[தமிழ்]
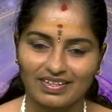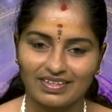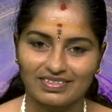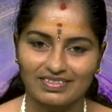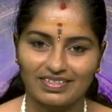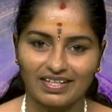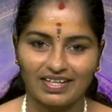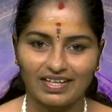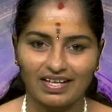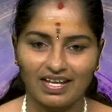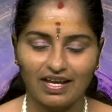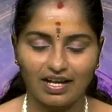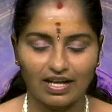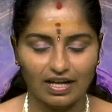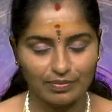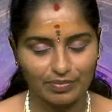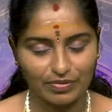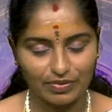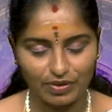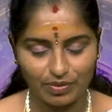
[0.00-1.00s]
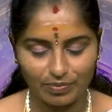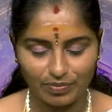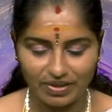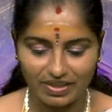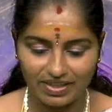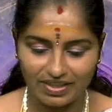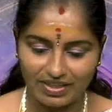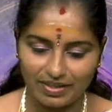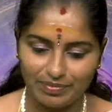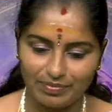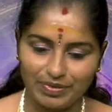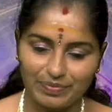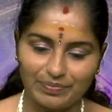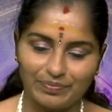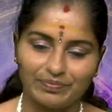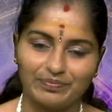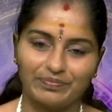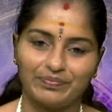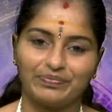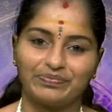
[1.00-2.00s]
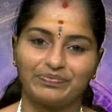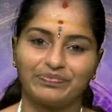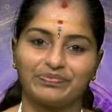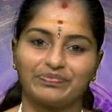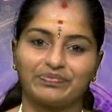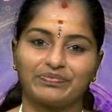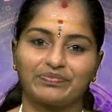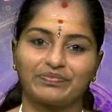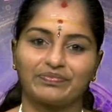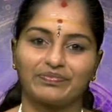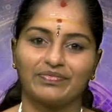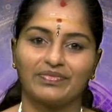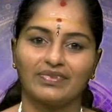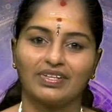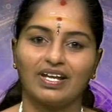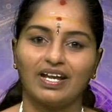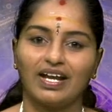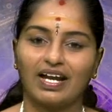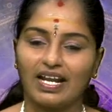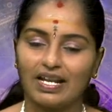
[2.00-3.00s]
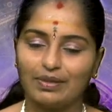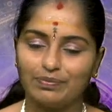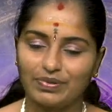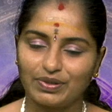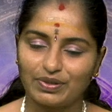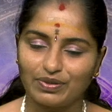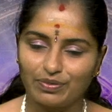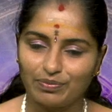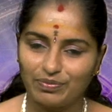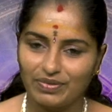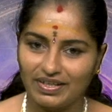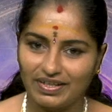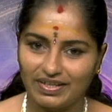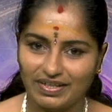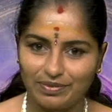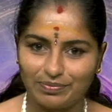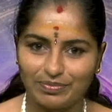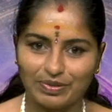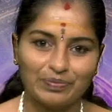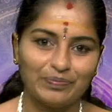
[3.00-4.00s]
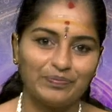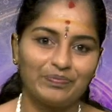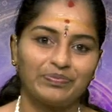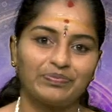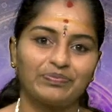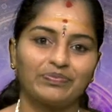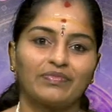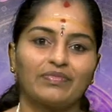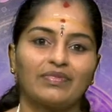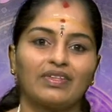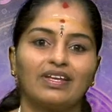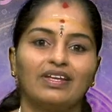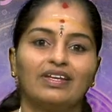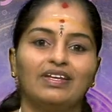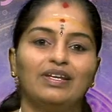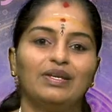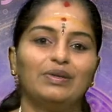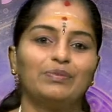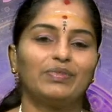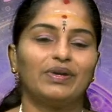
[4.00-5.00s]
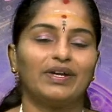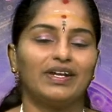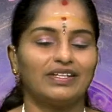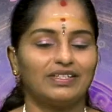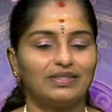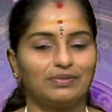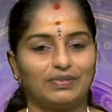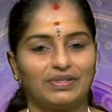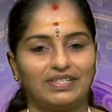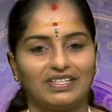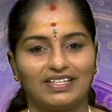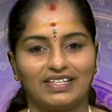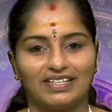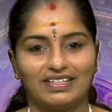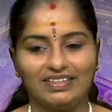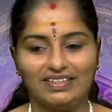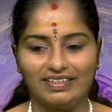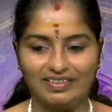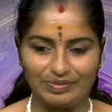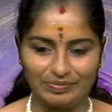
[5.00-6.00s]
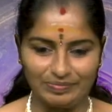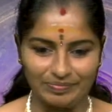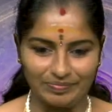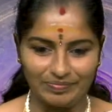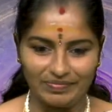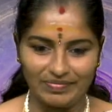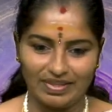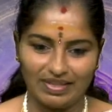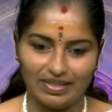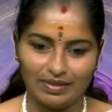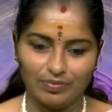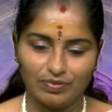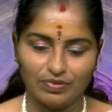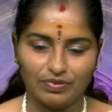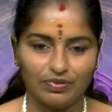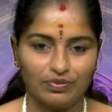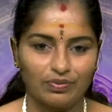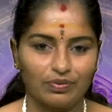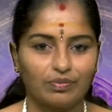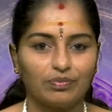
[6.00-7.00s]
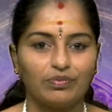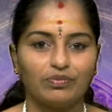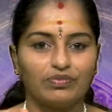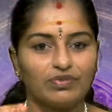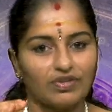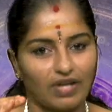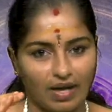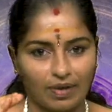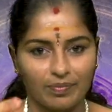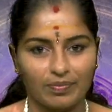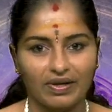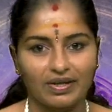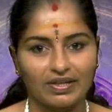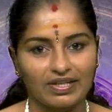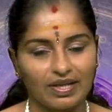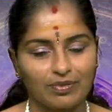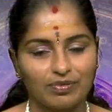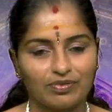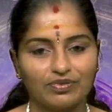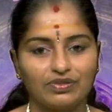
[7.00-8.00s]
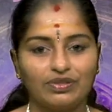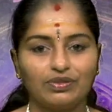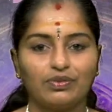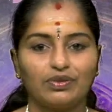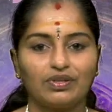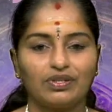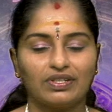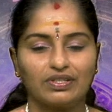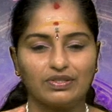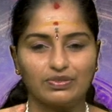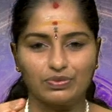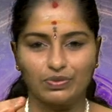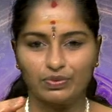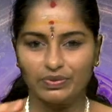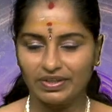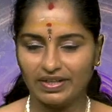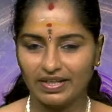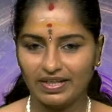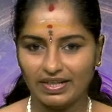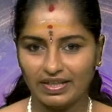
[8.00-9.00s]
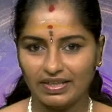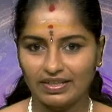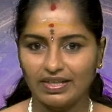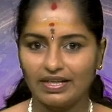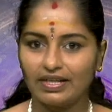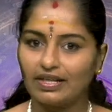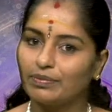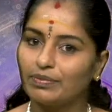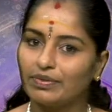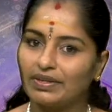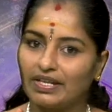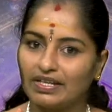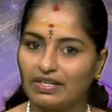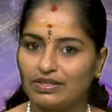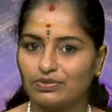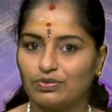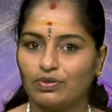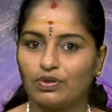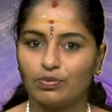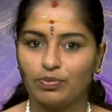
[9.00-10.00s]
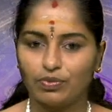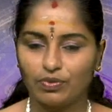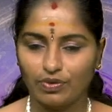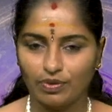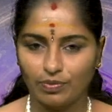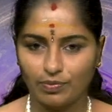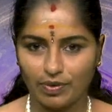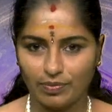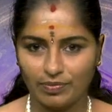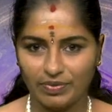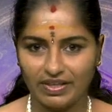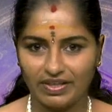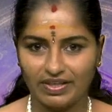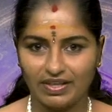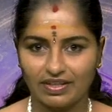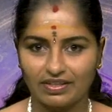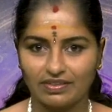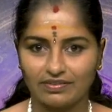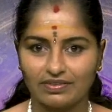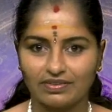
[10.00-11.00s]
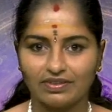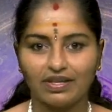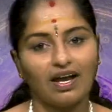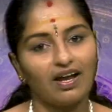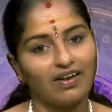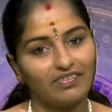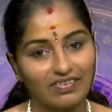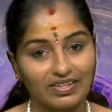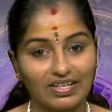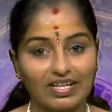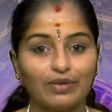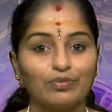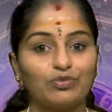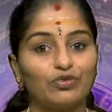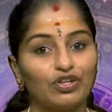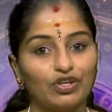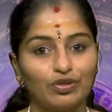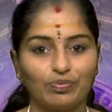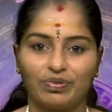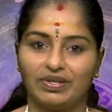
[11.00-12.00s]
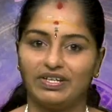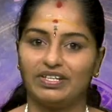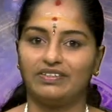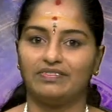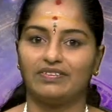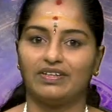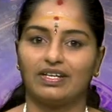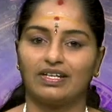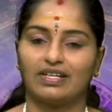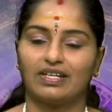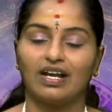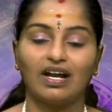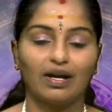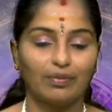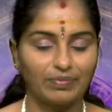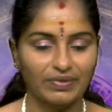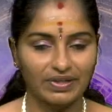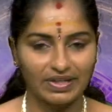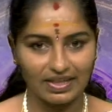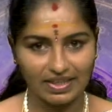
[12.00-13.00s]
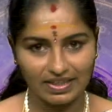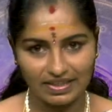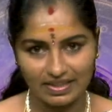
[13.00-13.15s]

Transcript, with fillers: சரிங்களா அழைப்புக்கு ரொம்ப நன்றிமா அழைப்புக்கு ரொம்ப நன்றிமா இப்போ அடுத்து பார்த்திங்கன்னா இப்போது அப்போ நம்ம வந்து ஒரு ஜோதிட ரீதியாக நம்ம என்ன சொல்ல போகிறோம் அப்படின்றத வந்து அவங்களே முடிவு பண்ணிட்டு வராங்க அப்படிலாம்